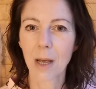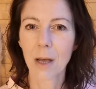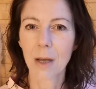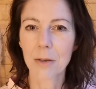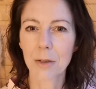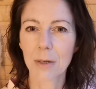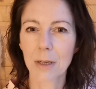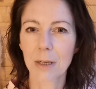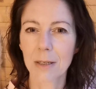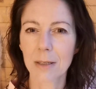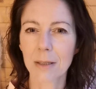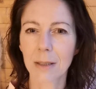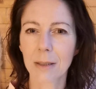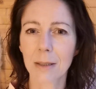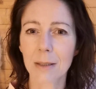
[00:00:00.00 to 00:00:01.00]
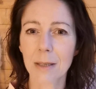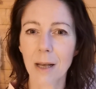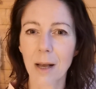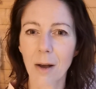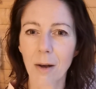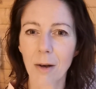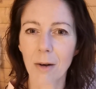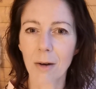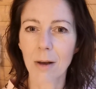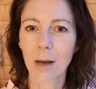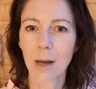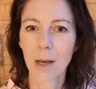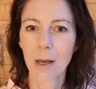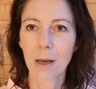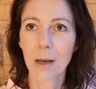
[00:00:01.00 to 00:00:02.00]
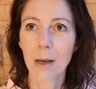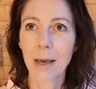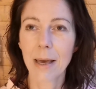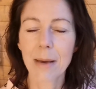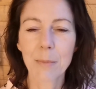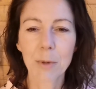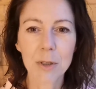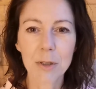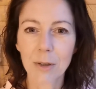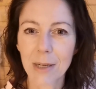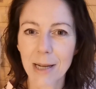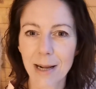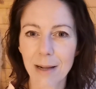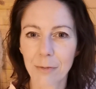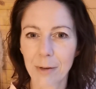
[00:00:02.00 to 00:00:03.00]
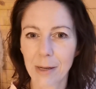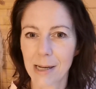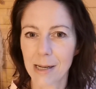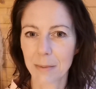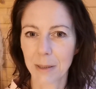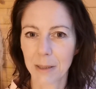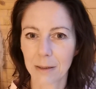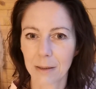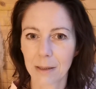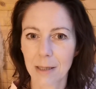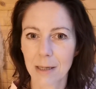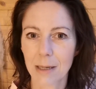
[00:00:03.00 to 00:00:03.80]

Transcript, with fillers: sondern dass ich das auch emotional verarbeitet